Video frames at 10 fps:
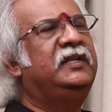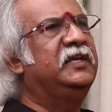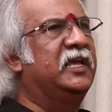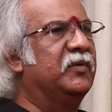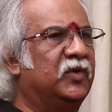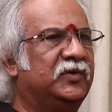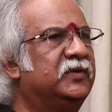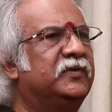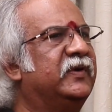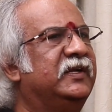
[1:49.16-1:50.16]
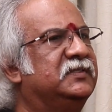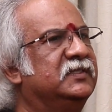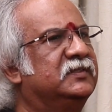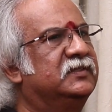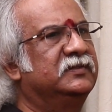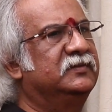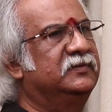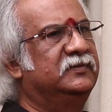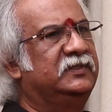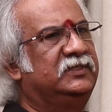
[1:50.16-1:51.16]
దెన్ హీ కేమ్ ఆన్ ట్వంటీ సిక్స్త్
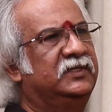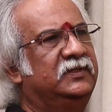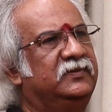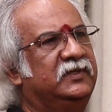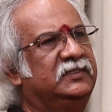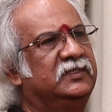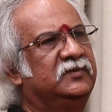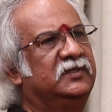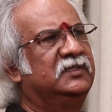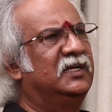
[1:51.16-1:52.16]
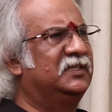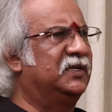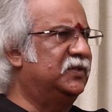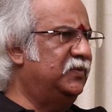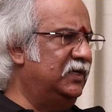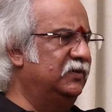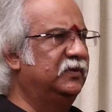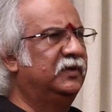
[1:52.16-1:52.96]
వచ్చారు ట్వంటీ సిక్స్ ట్వంటీ దాని తర్వాత వాళ్ళు